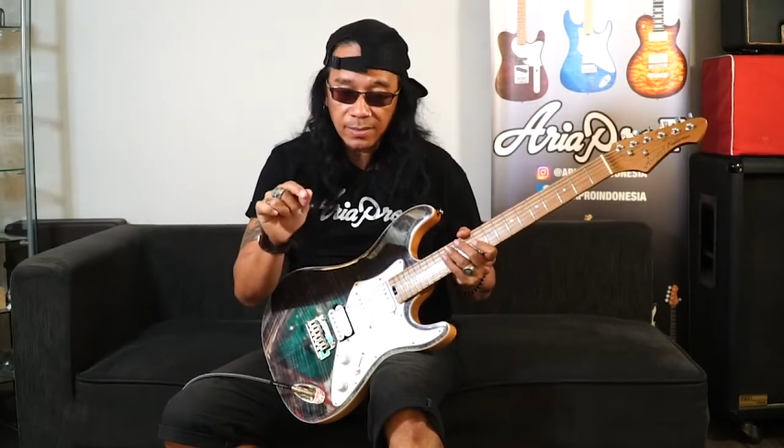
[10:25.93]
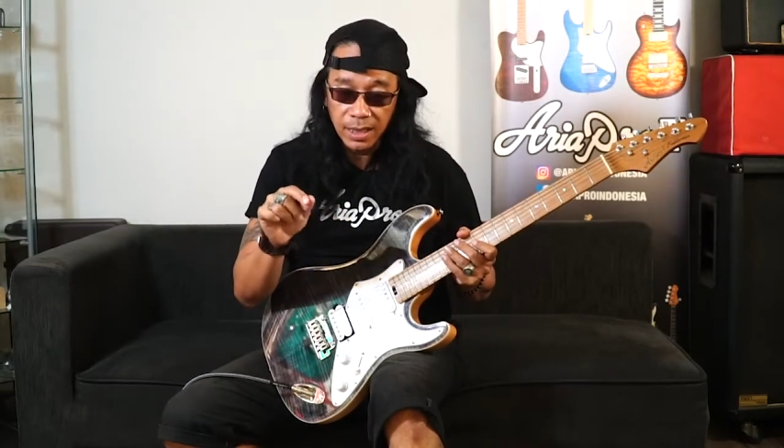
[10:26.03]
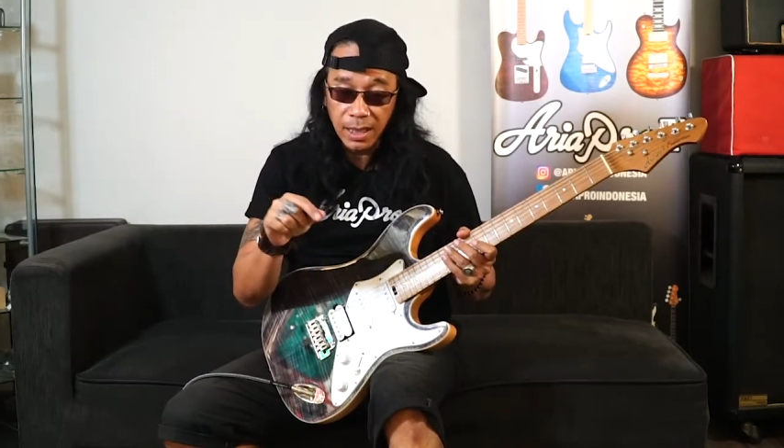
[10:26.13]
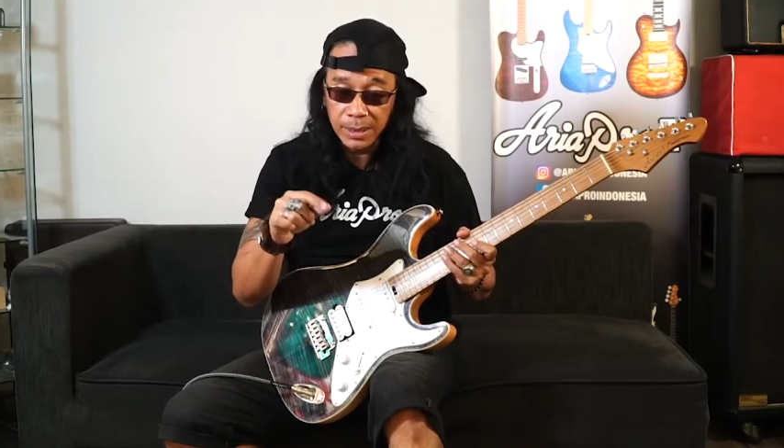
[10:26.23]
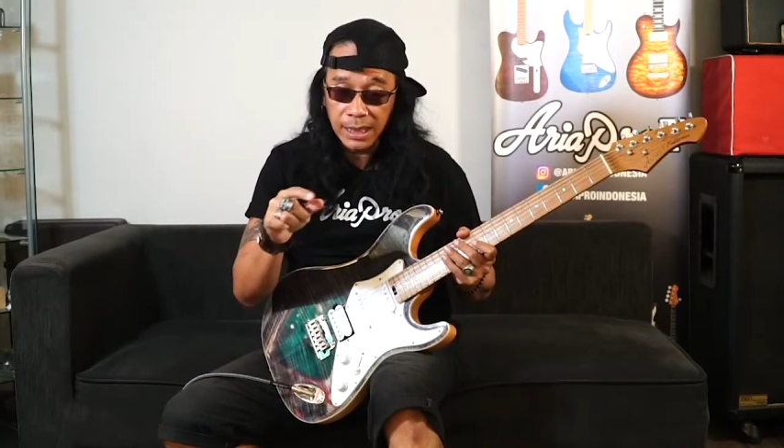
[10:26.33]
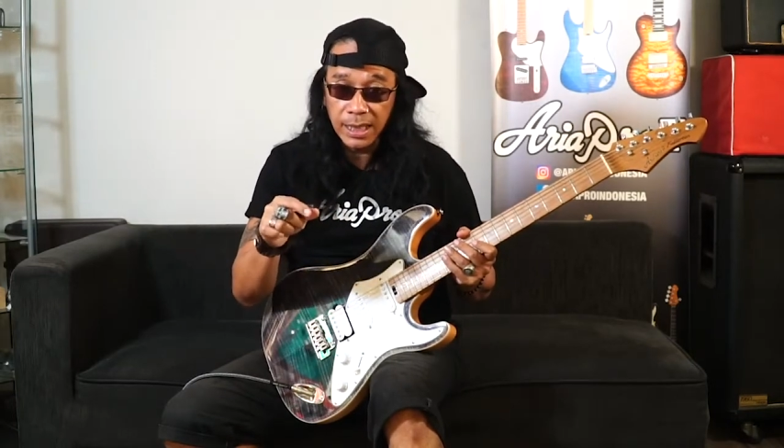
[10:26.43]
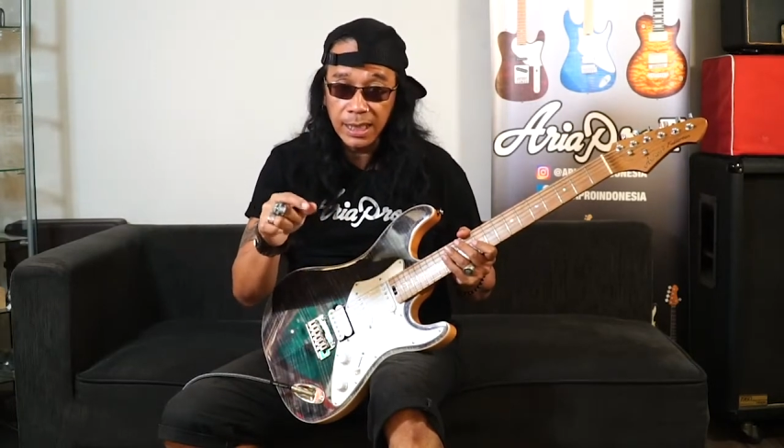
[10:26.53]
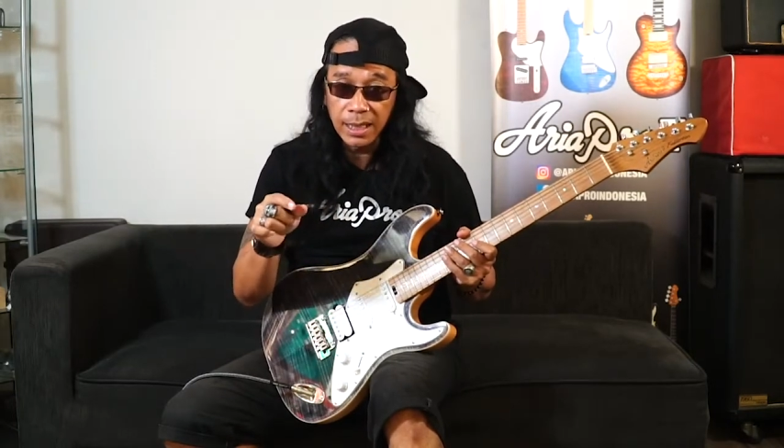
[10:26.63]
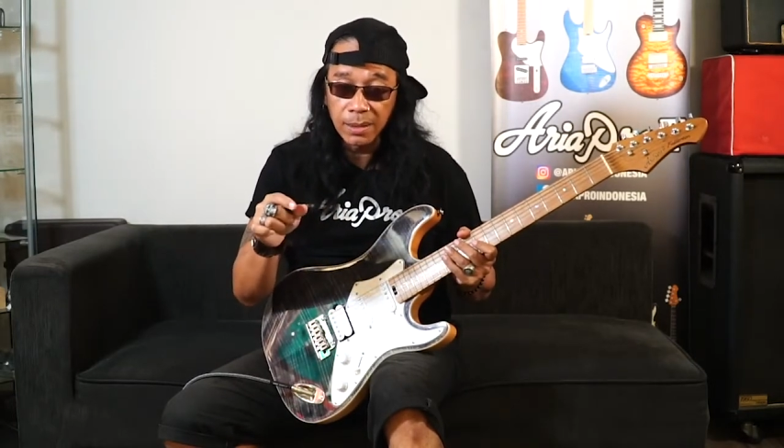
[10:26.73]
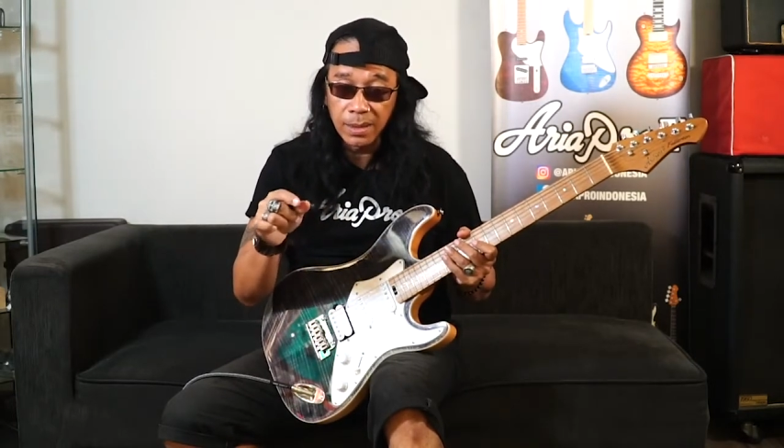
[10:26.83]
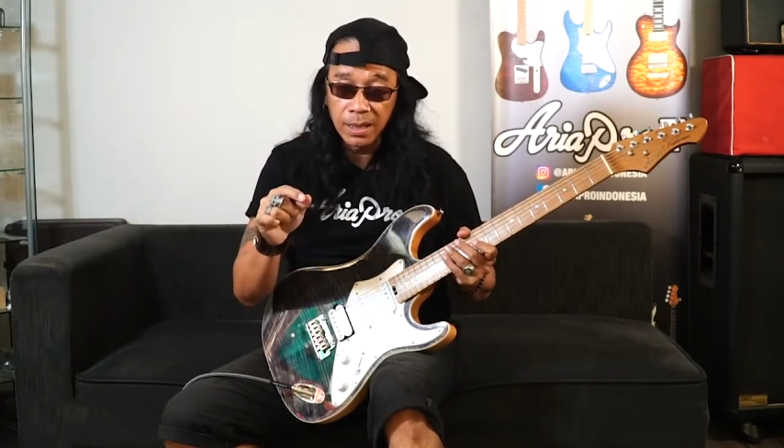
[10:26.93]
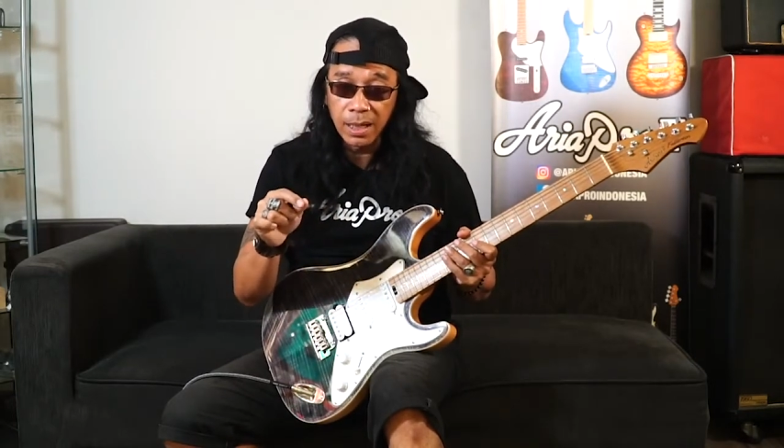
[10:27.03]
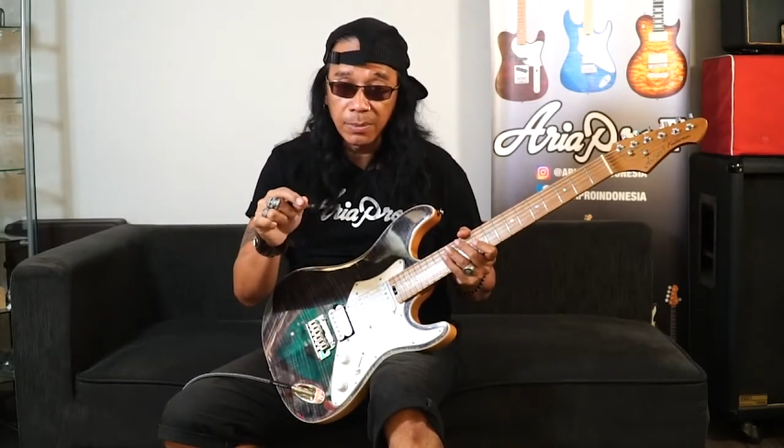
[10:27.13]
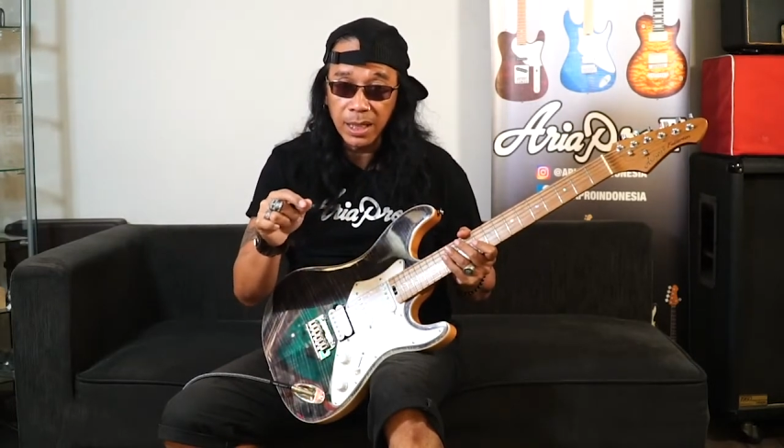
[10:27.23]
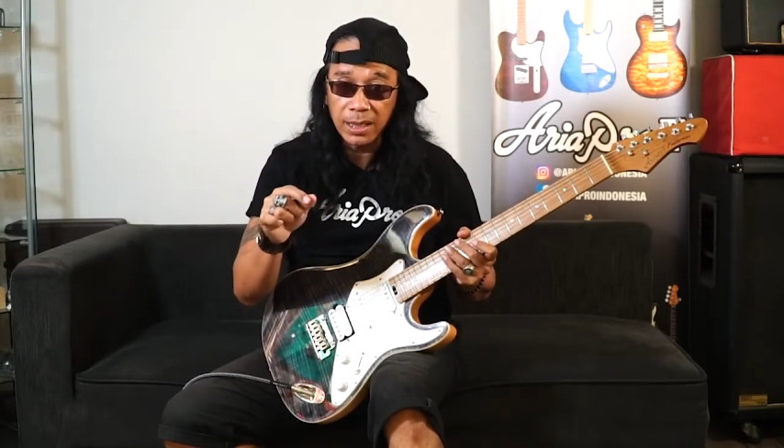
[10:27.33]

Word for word: nggak masalah dinamika